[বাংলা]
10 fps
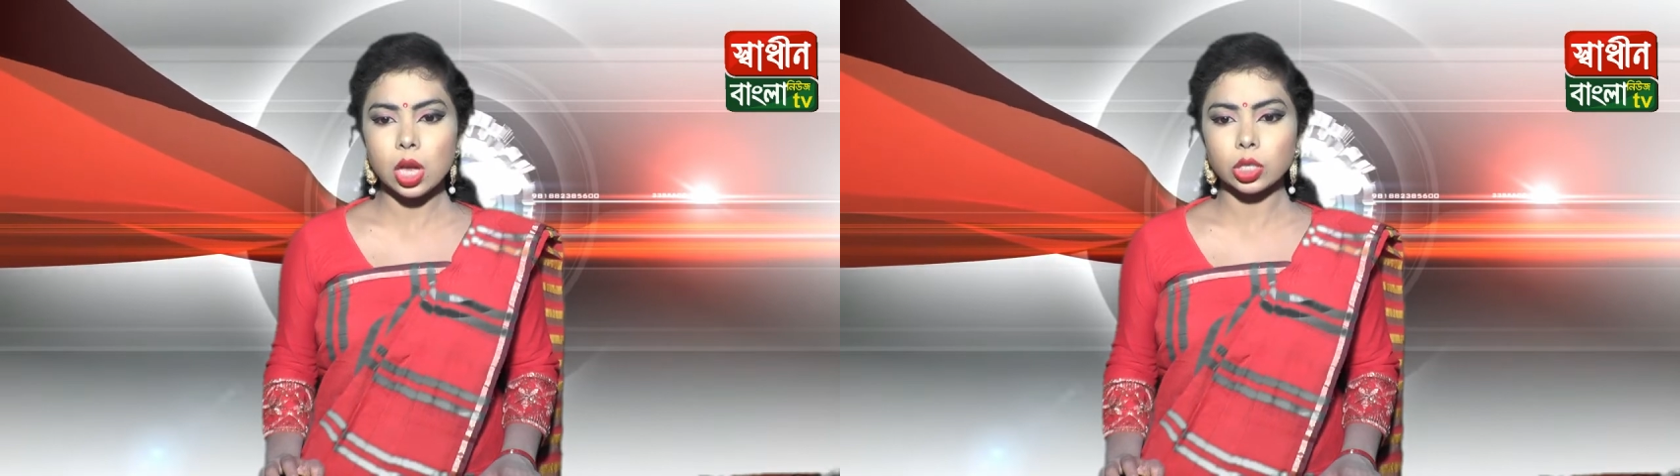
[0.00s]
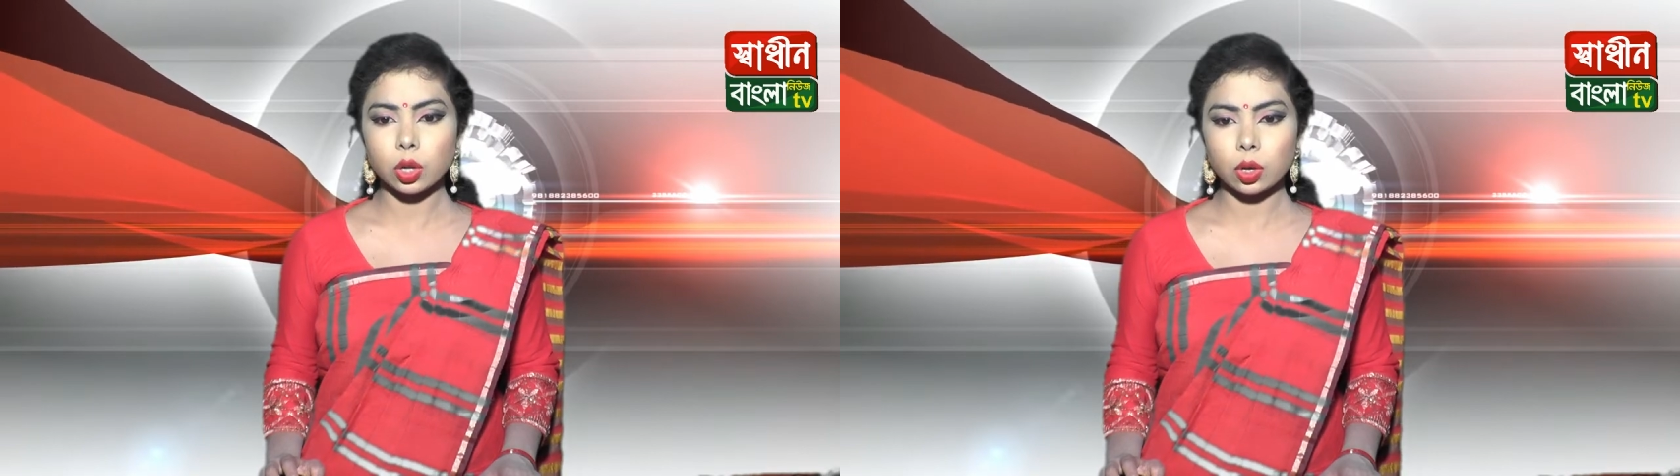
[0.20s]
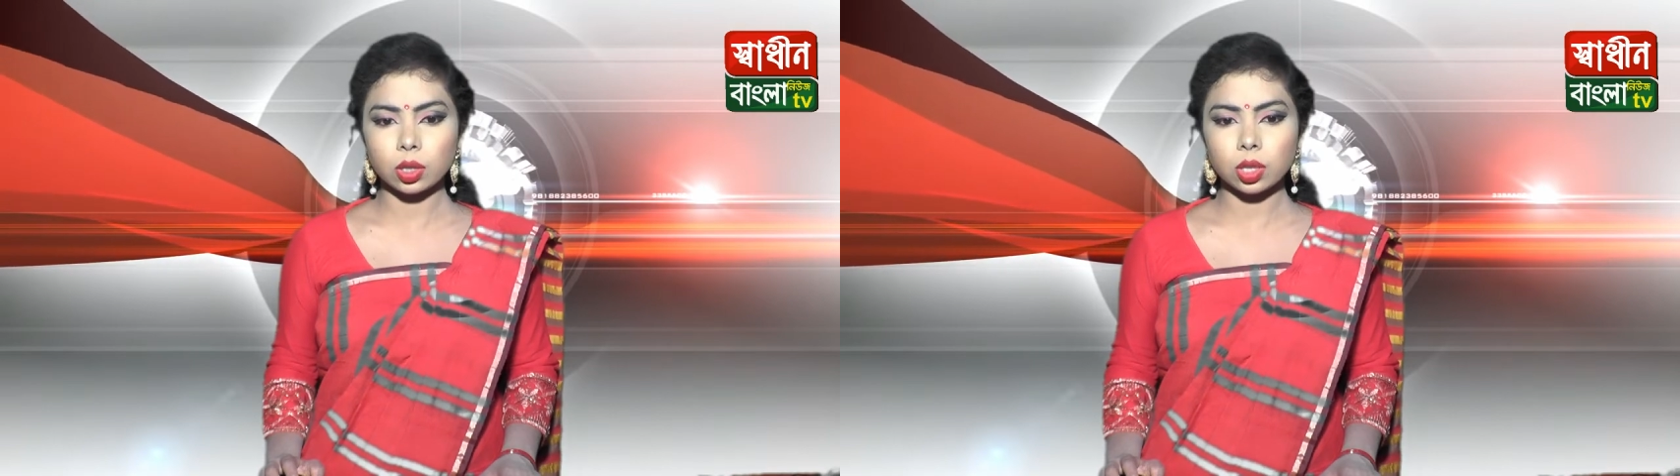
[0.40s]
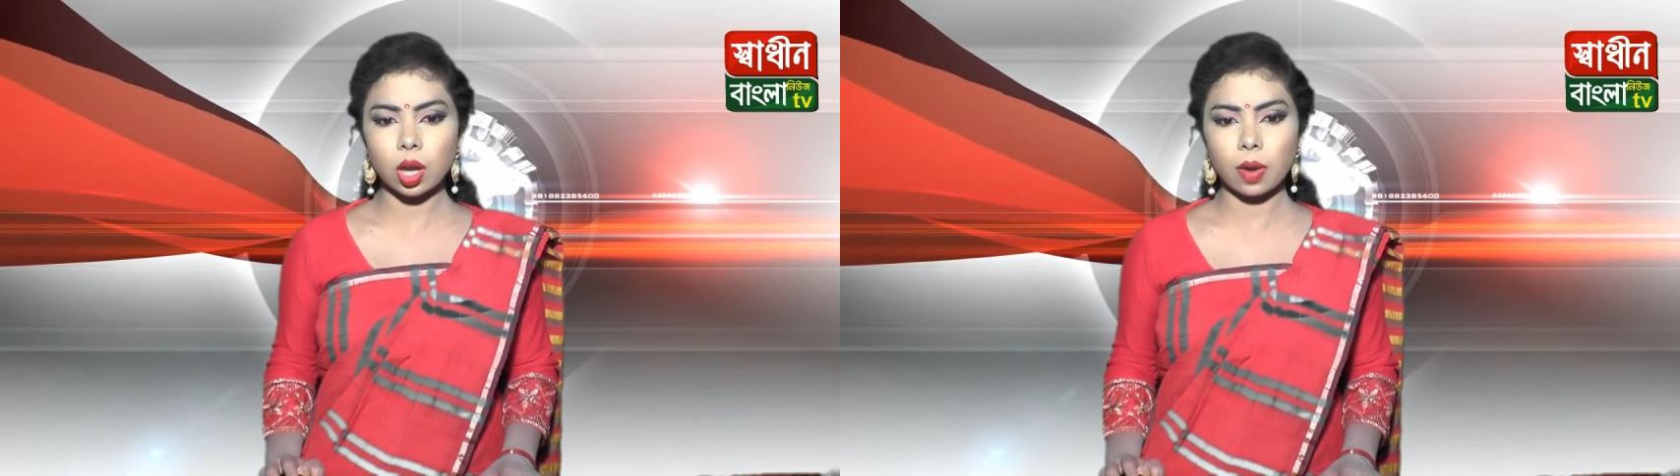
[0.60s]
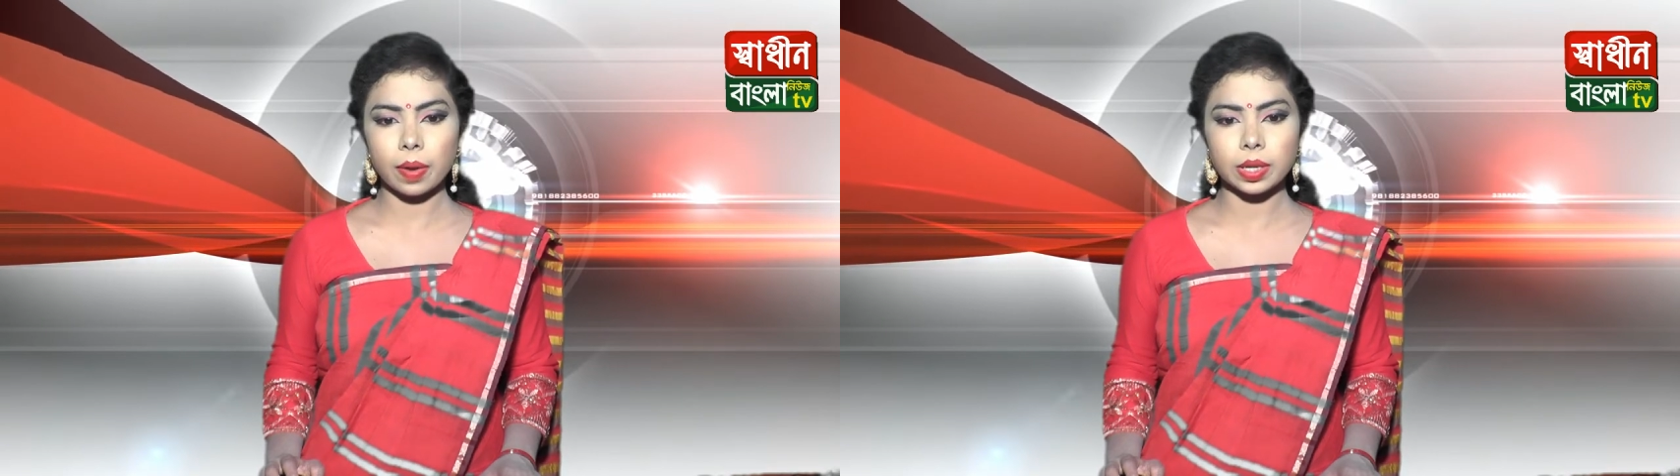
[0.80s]
শনাক্ত
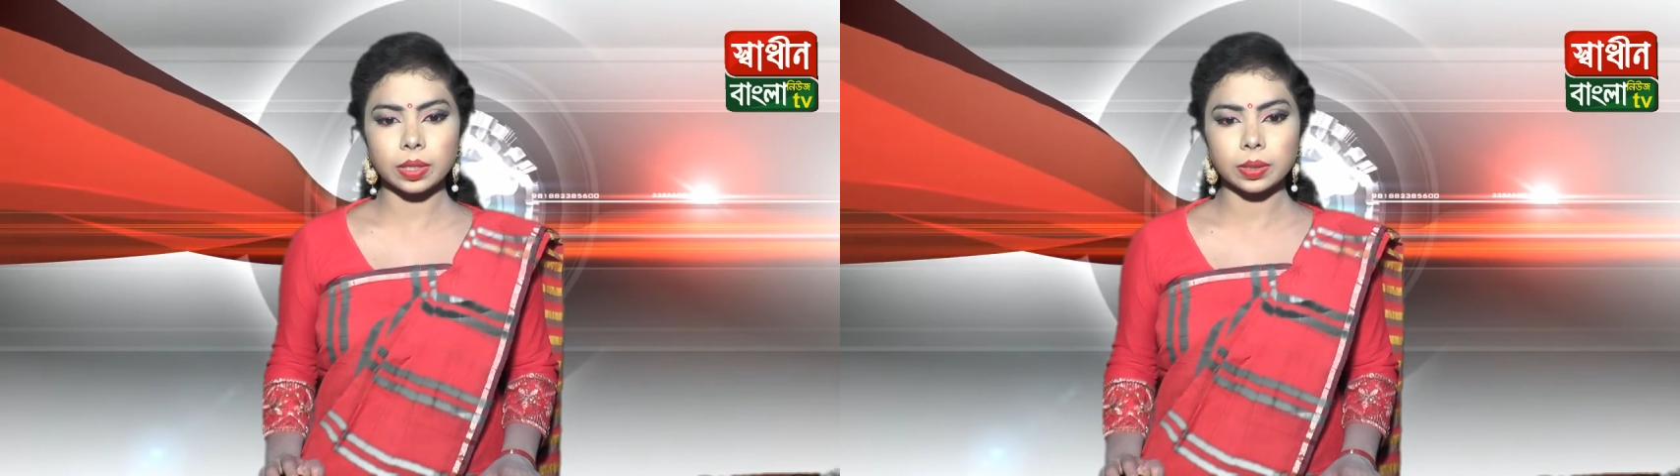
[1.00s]
হওয়ার